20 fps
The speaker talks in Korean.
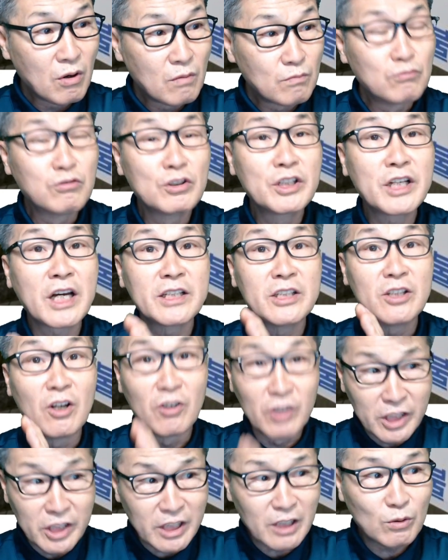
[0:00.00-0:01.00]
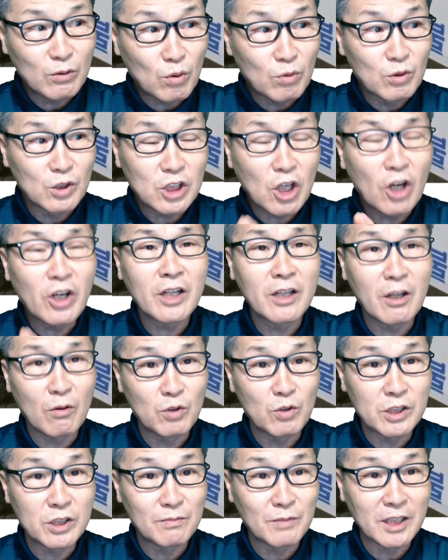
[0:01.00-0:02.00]
무기한 연기 또는 철회되고
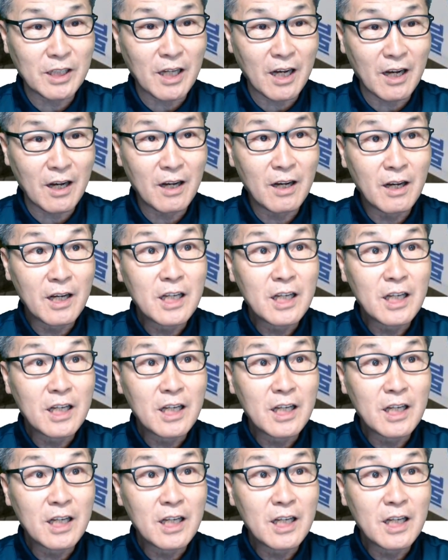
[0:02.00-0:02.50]
있습니다.